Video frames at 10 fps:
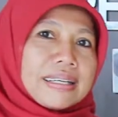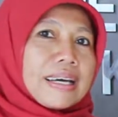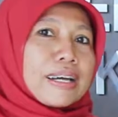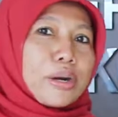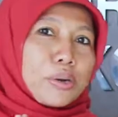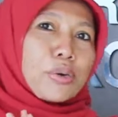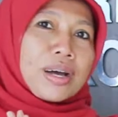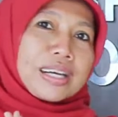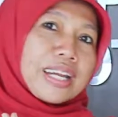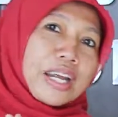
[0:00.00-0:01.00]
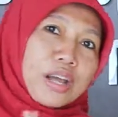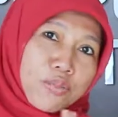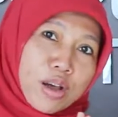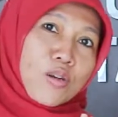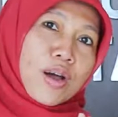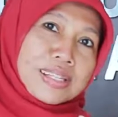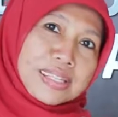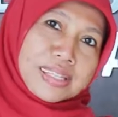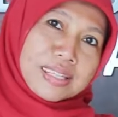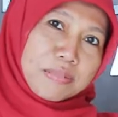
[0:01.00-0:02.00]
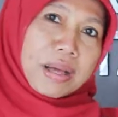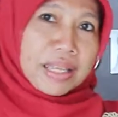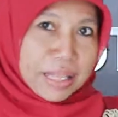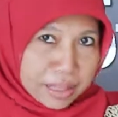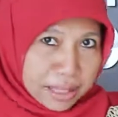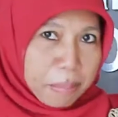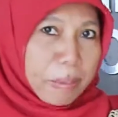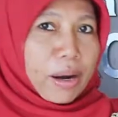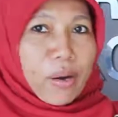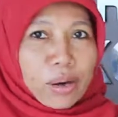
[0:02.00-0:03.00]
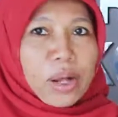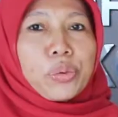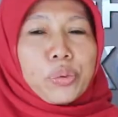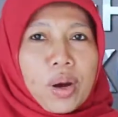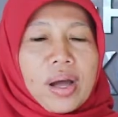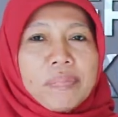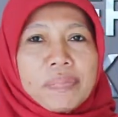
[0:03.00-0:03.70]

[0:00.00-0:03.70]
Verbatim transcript: renungan dan evaluasi bagi kita para orang tua